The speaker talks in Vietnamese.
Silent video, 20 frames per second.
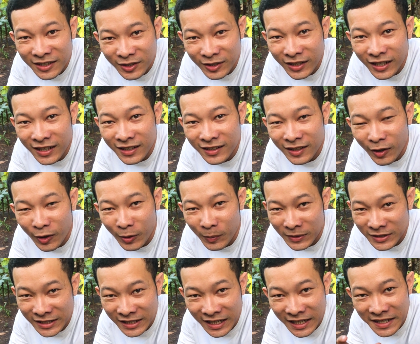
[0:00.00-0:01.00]
Cho nên thôi
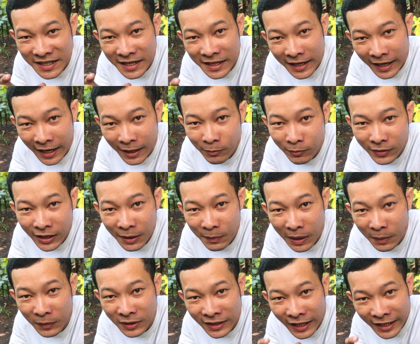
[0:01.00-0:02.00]
mình sẽ lấy dây kẽm để
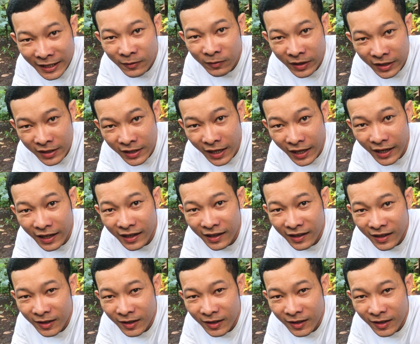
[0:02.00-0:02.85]
mà mình thay vỉ ha.